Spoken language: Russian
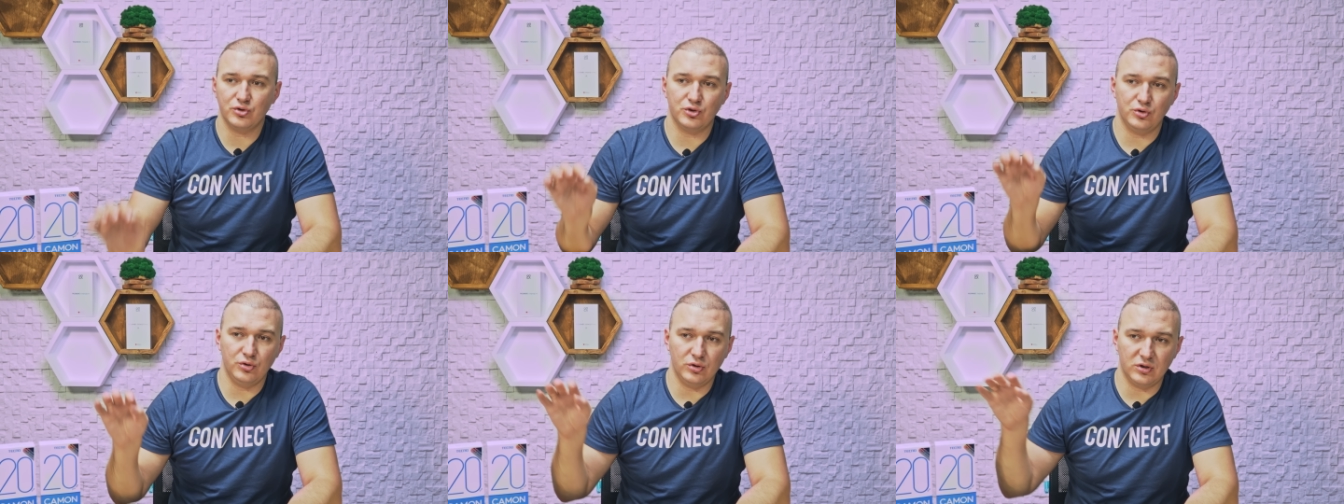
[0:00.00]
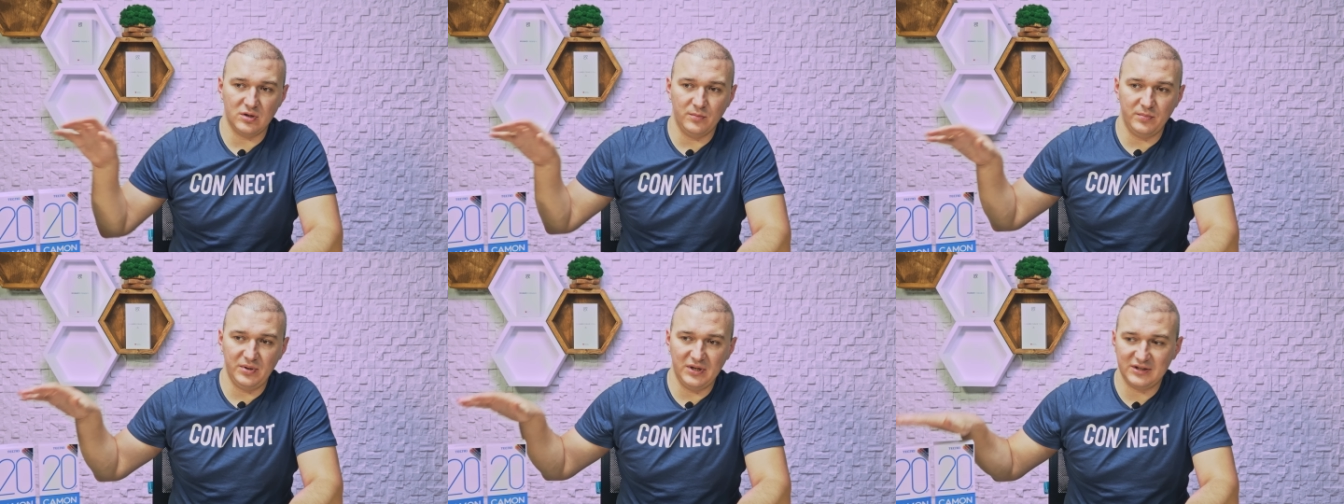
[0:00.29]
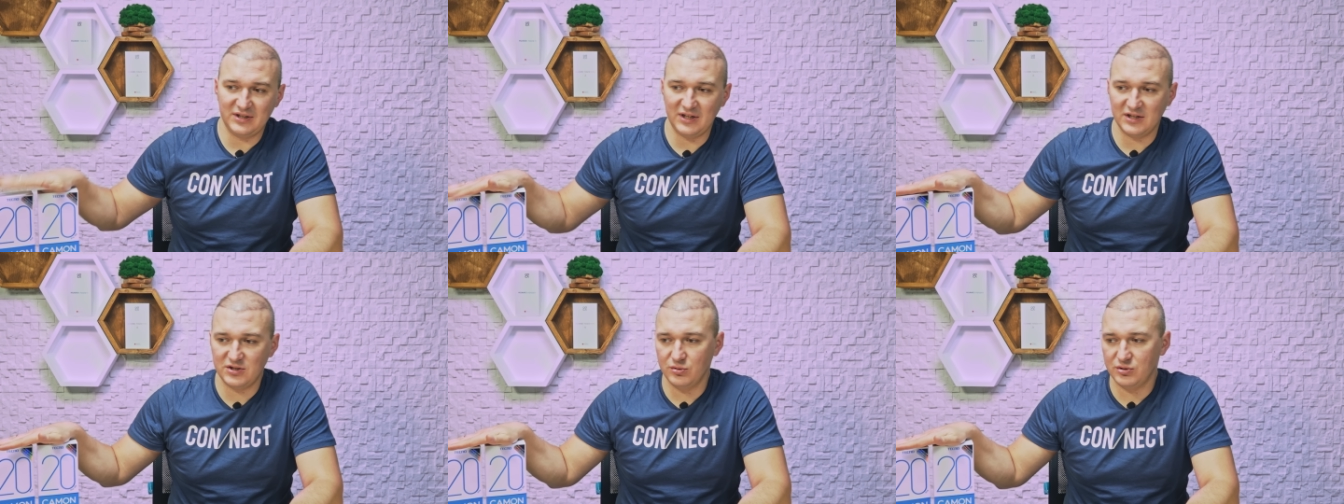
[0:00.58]
что
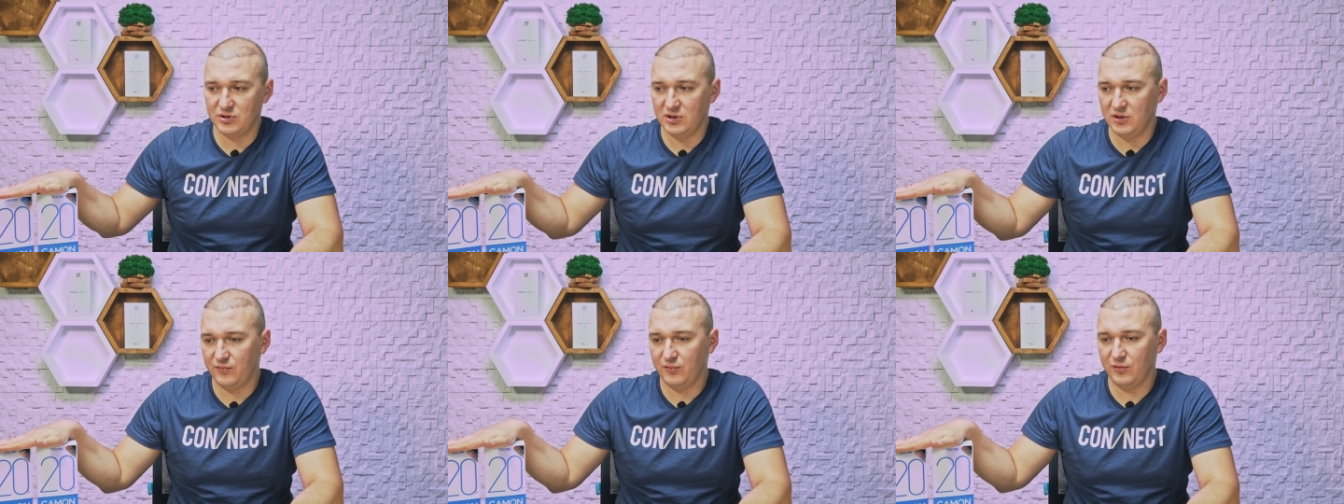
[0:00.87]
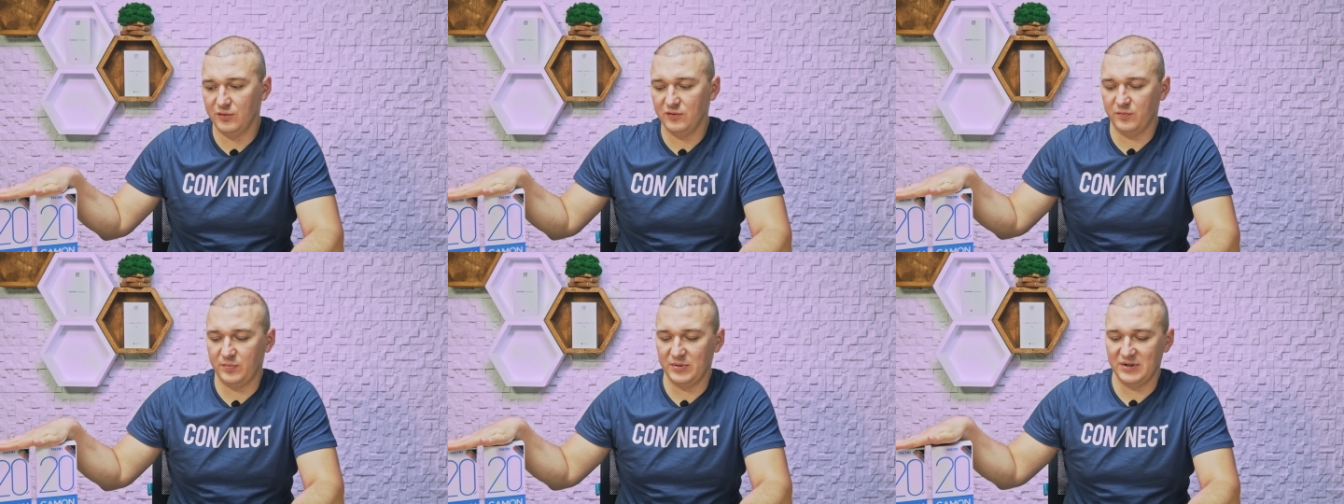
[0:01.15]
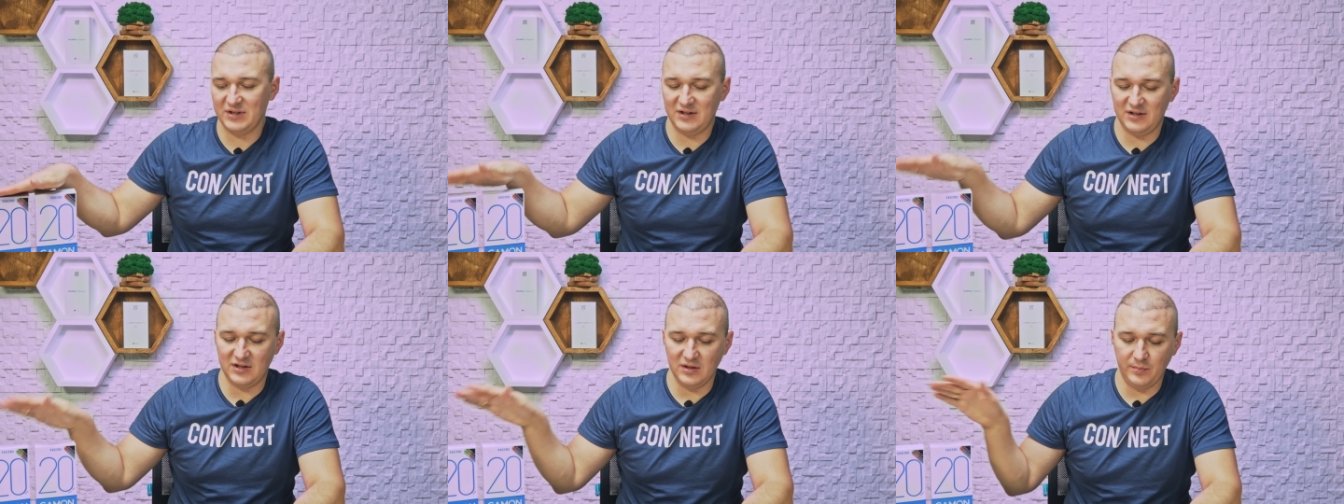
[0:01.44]
комплектацию телефонов
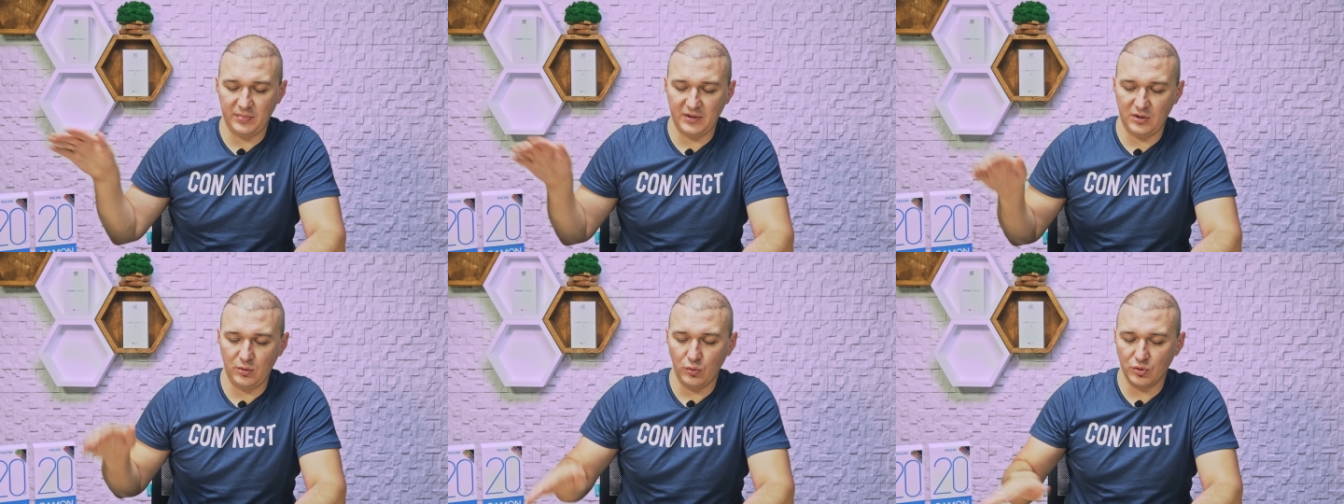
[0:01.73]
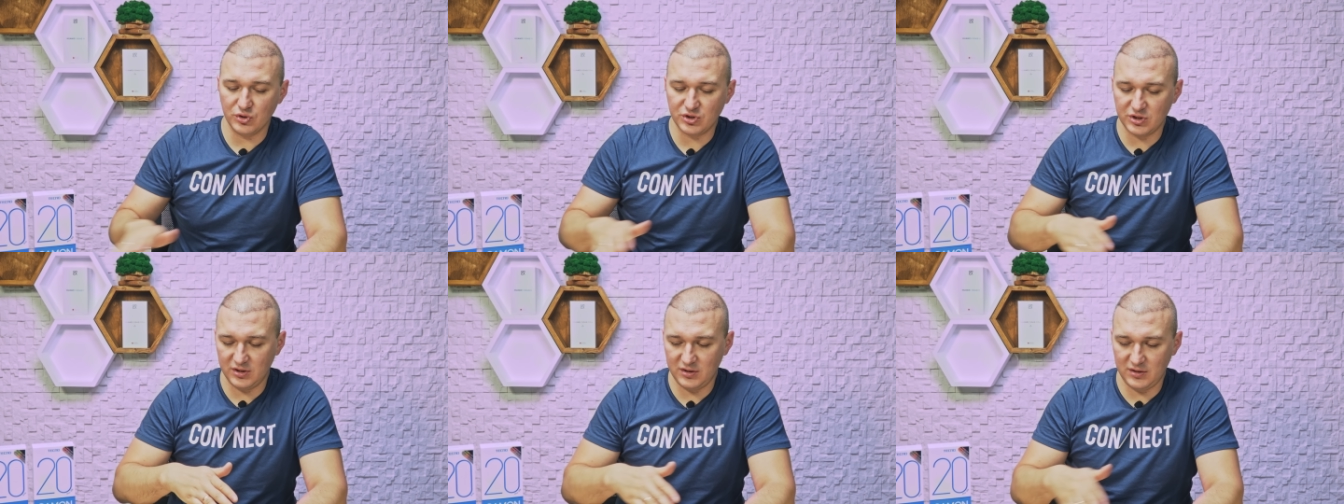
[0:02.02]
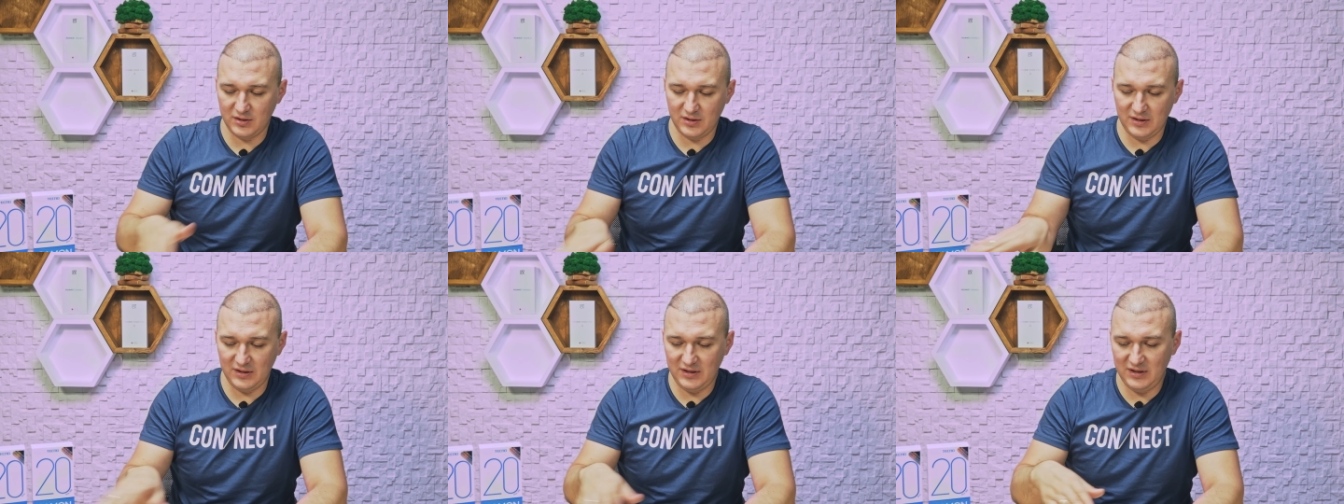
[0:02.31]
подозрительно
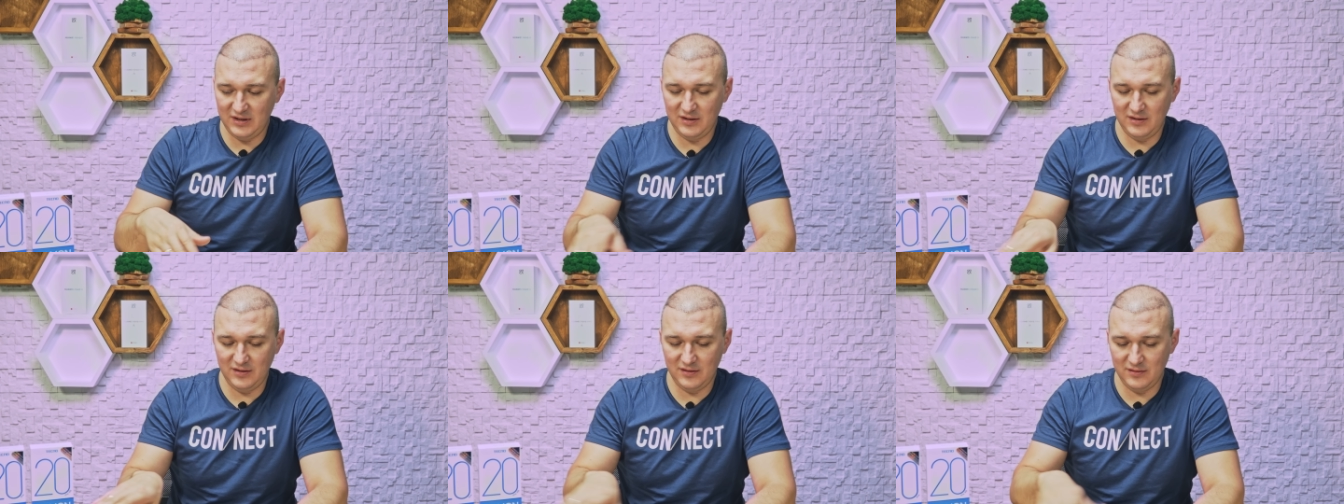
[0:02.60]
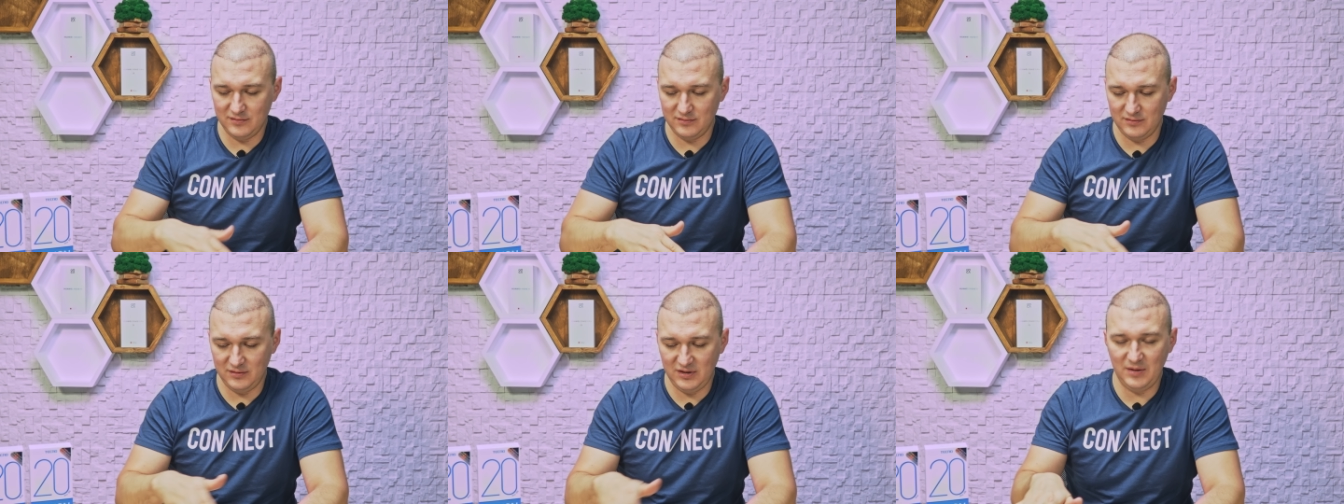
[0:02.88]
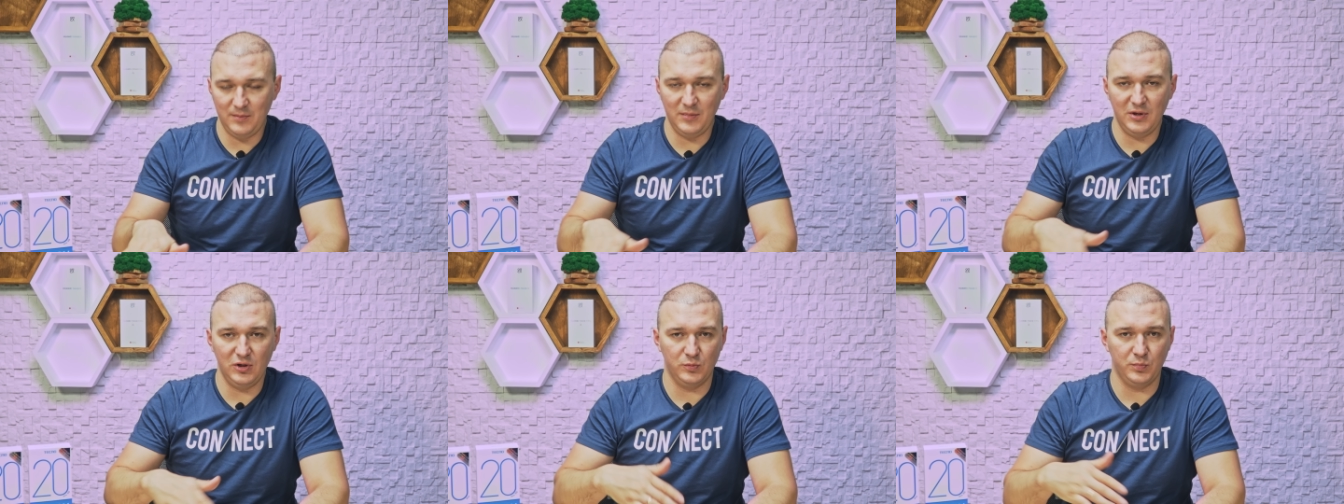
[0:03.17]
похожа. Они не
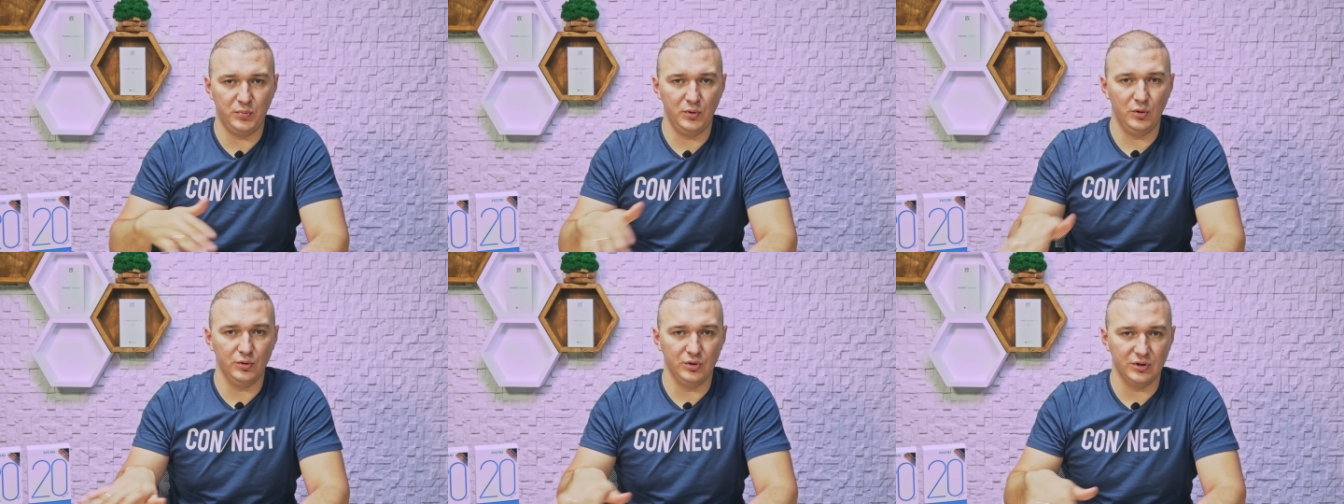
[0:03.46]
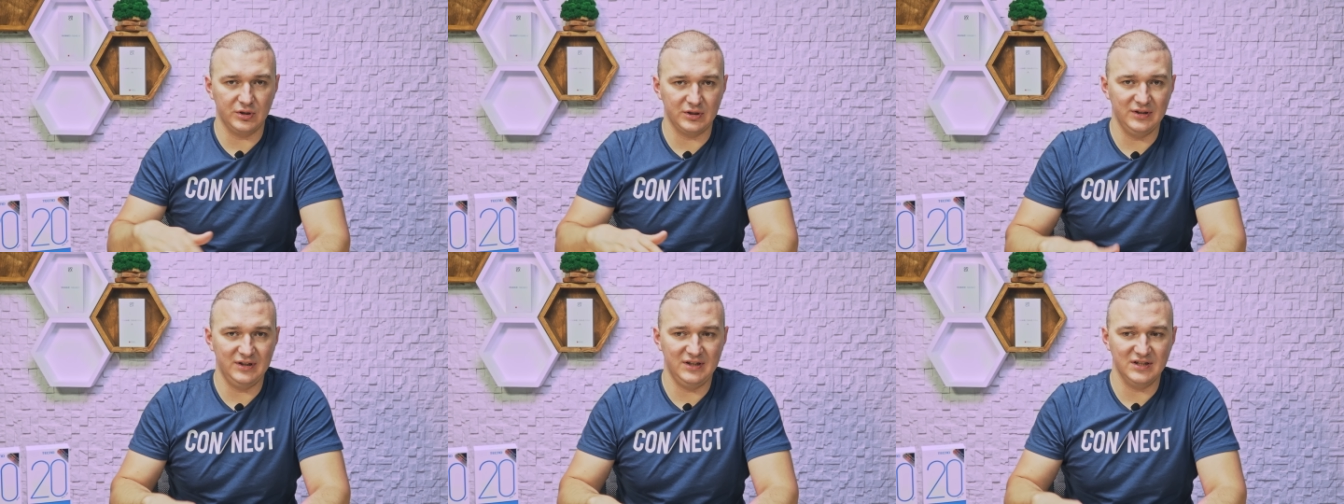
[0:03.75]
имеют пленок на